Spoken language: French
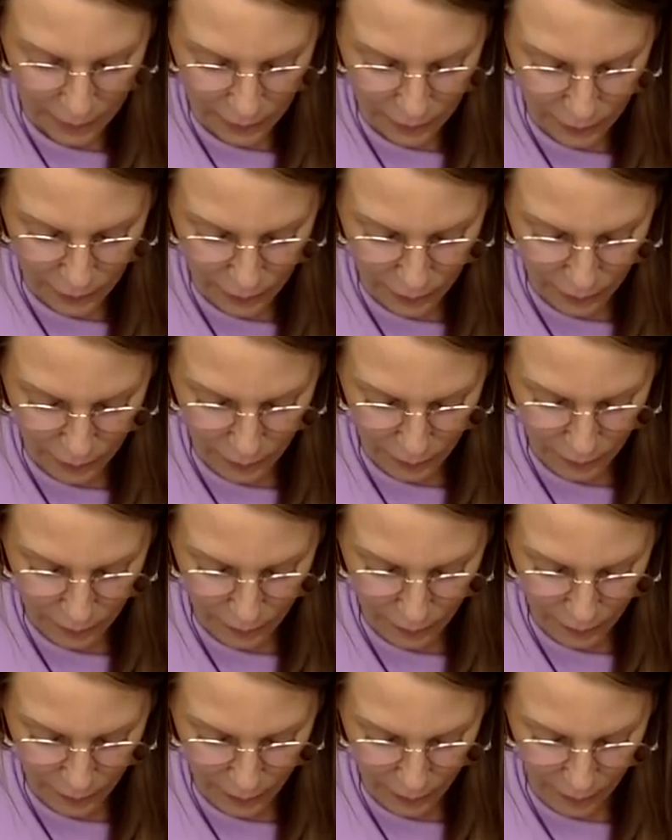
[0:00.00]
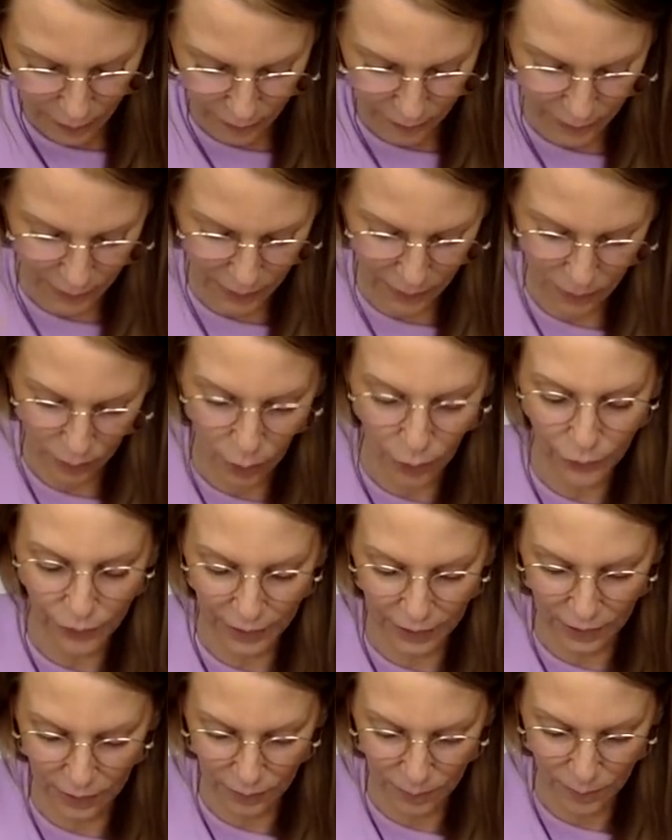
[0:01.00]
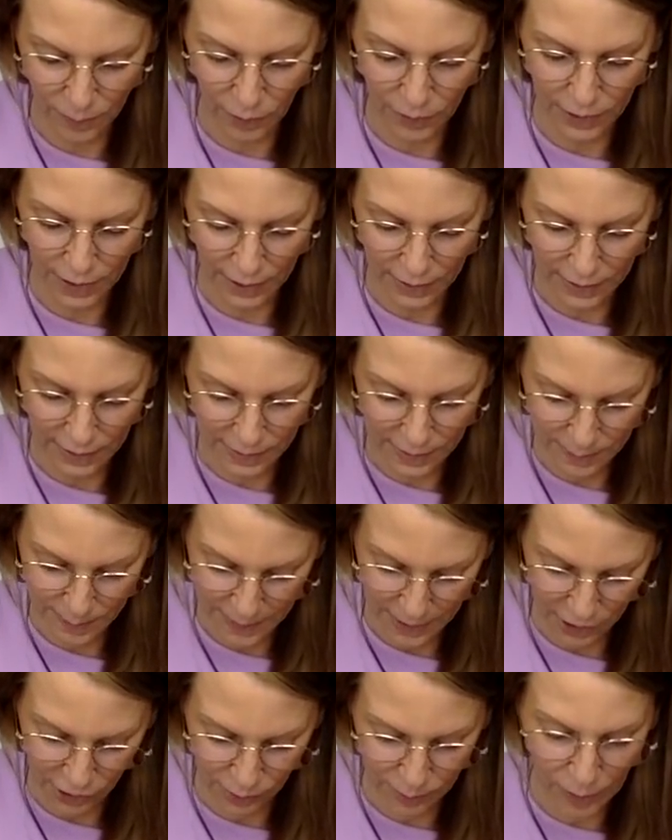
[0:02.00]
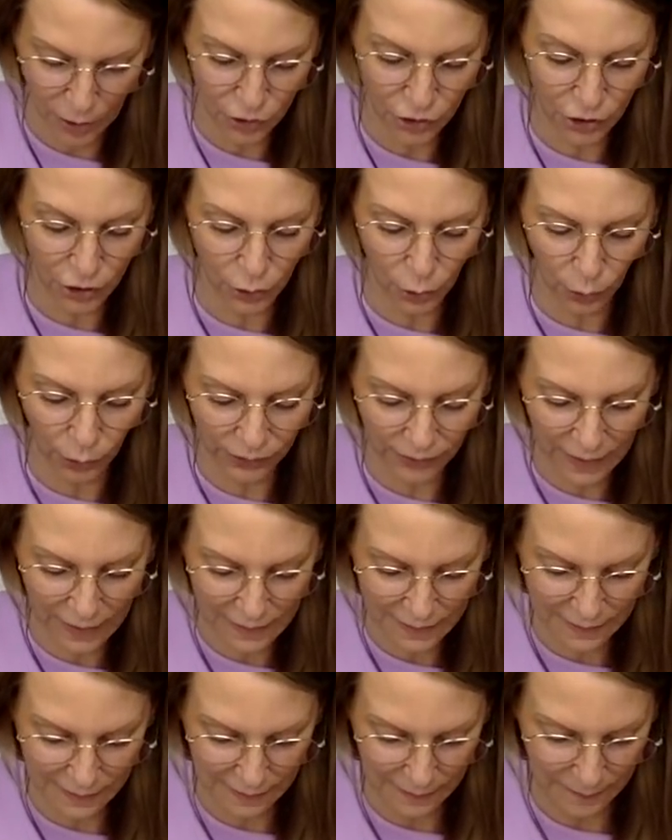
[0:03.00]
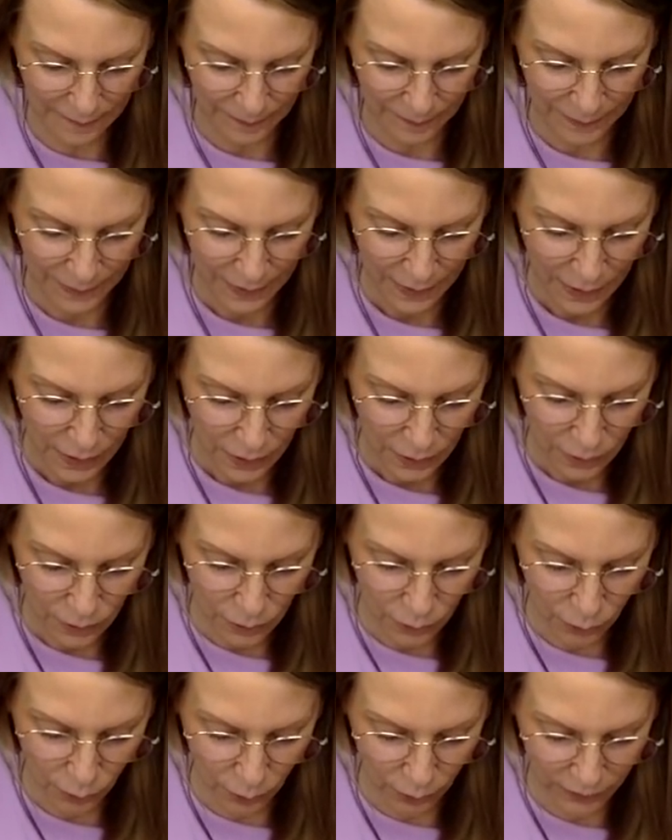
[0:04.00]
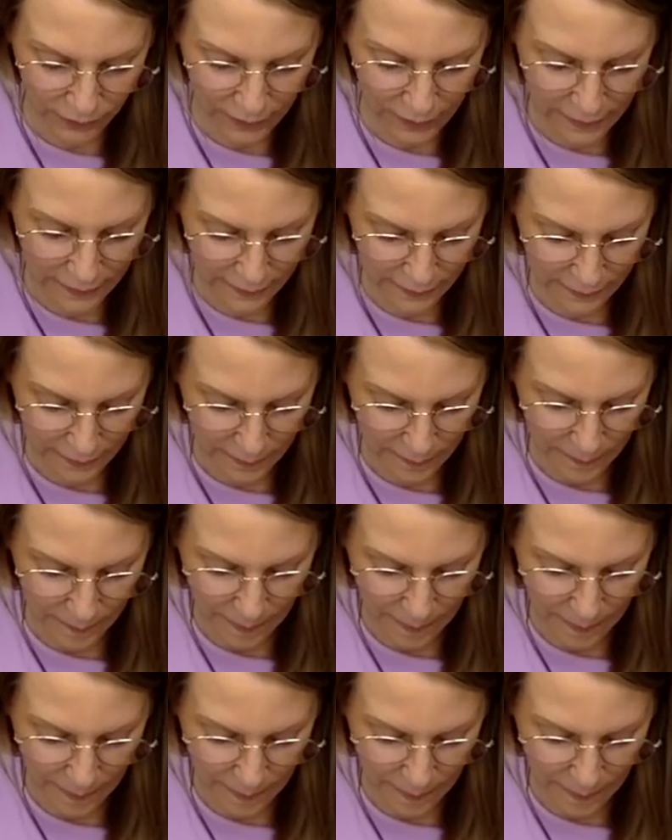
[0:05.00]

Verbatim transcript: euh, avec effectivement, il y a des déménagements, j'ai une grossesse une grossesse,